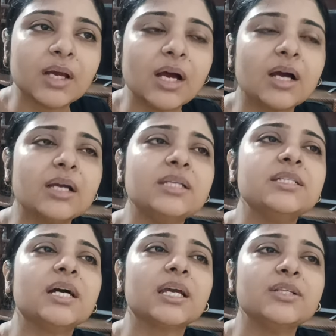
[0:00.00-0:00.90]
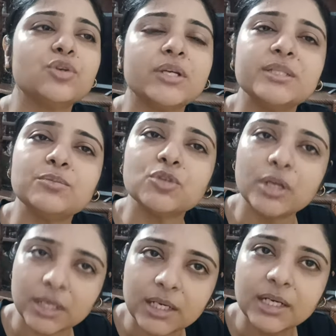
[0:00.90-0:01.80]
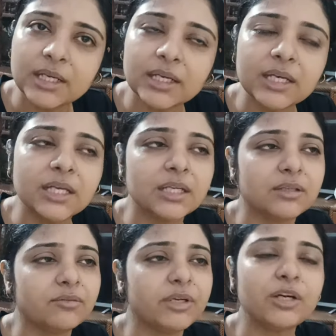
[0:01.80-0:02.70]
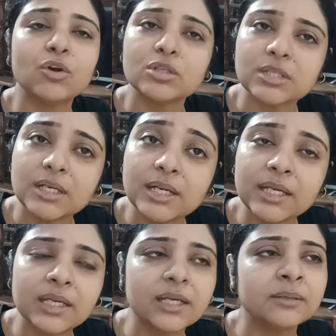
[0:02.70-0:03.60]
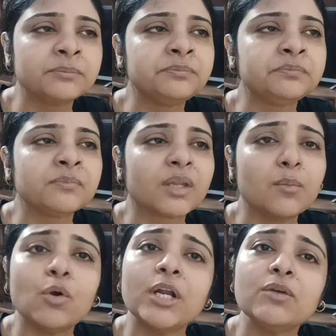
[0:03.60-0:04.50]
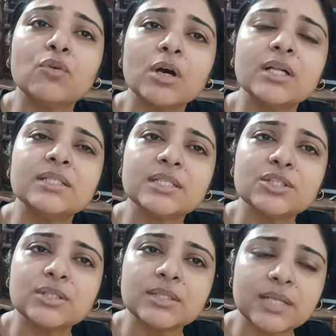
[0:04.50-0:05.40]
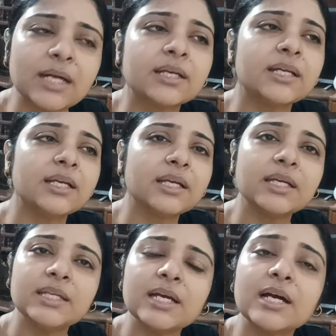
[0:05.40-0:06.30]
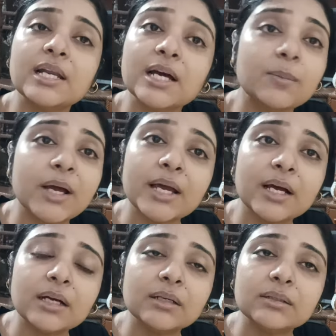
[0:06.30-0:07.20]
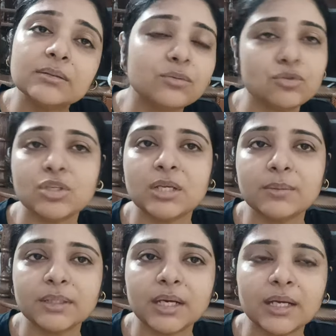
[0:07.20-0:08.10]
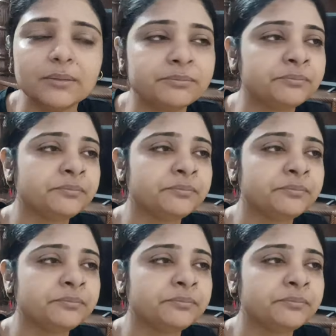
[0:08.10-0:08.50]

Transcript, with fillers: हाँ कहीं जाके जो है जिम ज्वाइन कर लेंगे वेट लॉस कर लेंगे मॉर्निंग वॉक कल से स्टार्ट करेंगे ये कल कब आएगा कुछ नहीं पता है